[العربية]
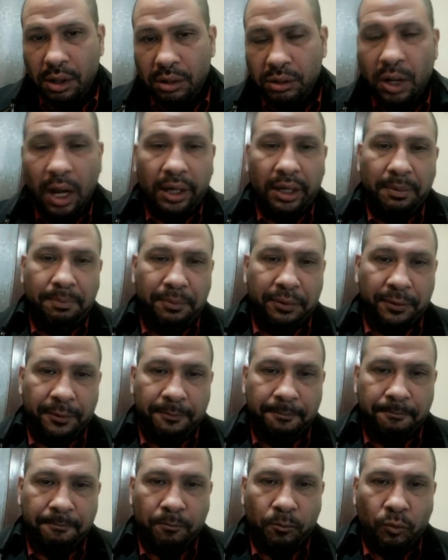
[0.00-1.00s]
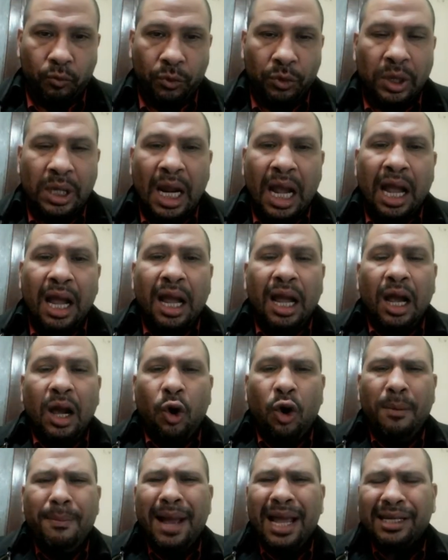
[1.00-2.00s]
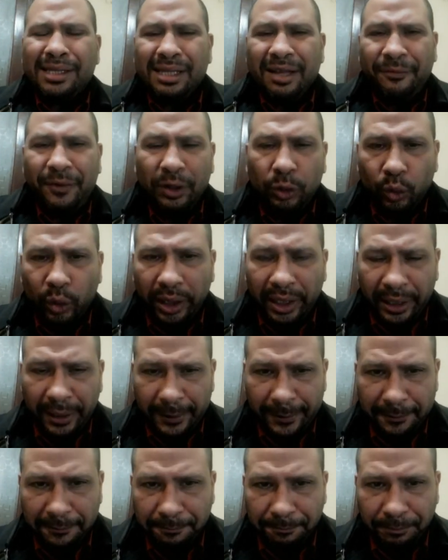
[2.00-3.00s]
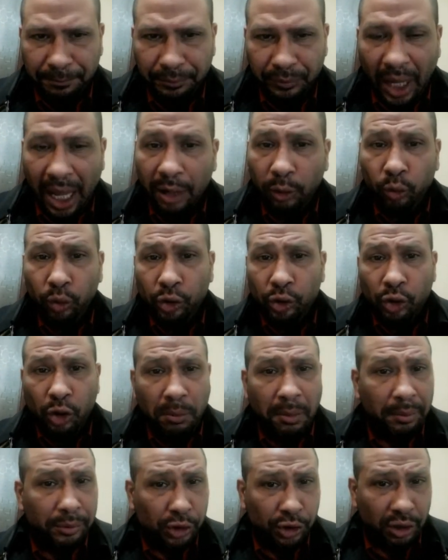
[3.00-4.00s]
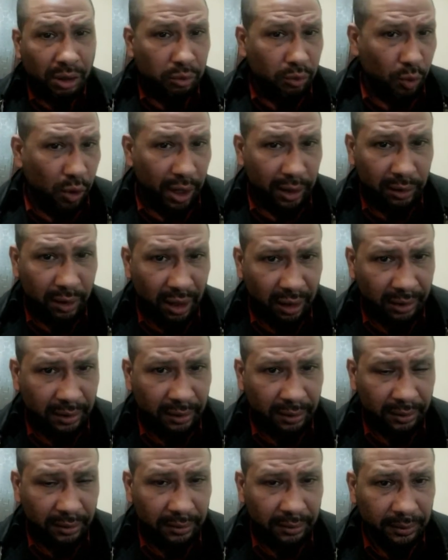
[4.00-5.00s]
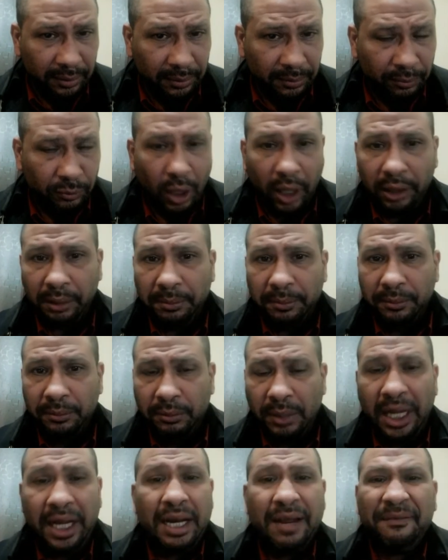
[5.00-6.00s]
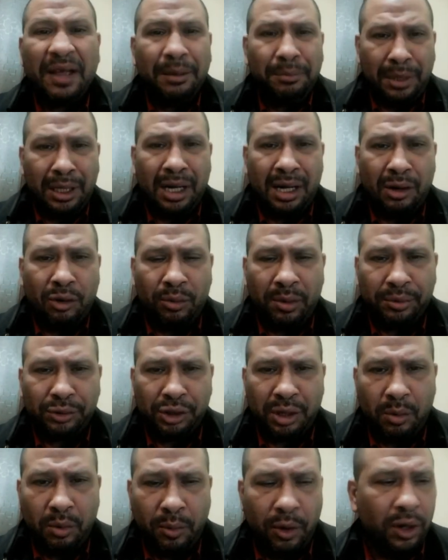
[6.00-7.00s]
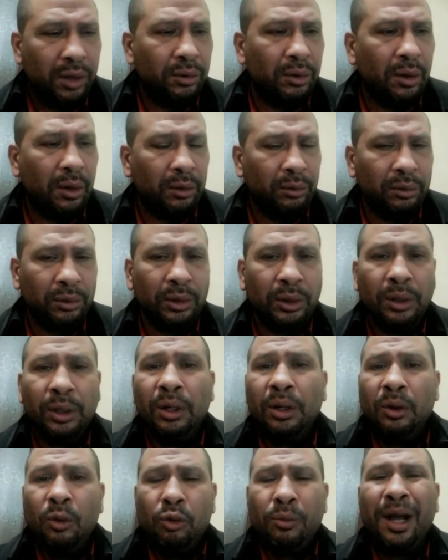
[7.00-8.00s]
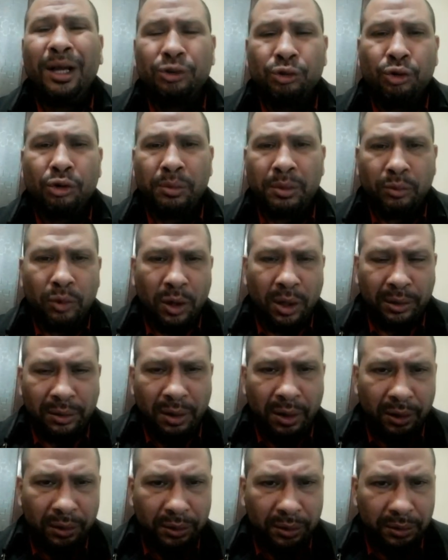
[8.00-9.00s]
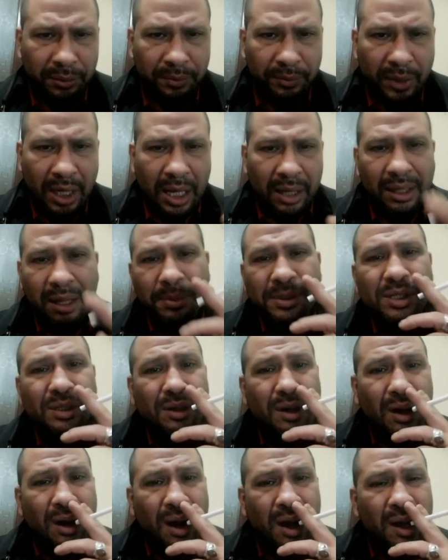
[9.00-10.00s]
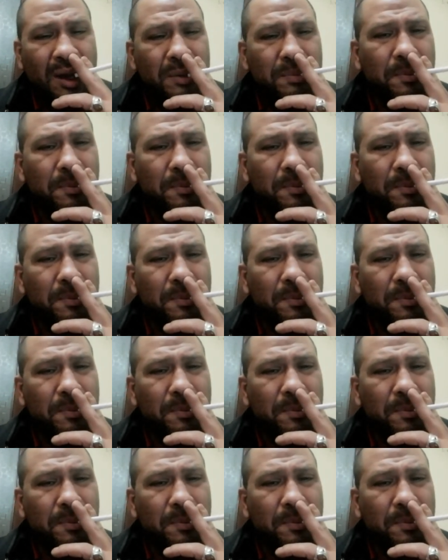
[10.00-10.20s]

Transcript: طيب هما هيستفادوا ايه هنقول ان هما بيشربوا مخدرات طيب احنا فاهمين ان هما بيشربوا مخدرات وبعد شرب المخدرات طب السيجاره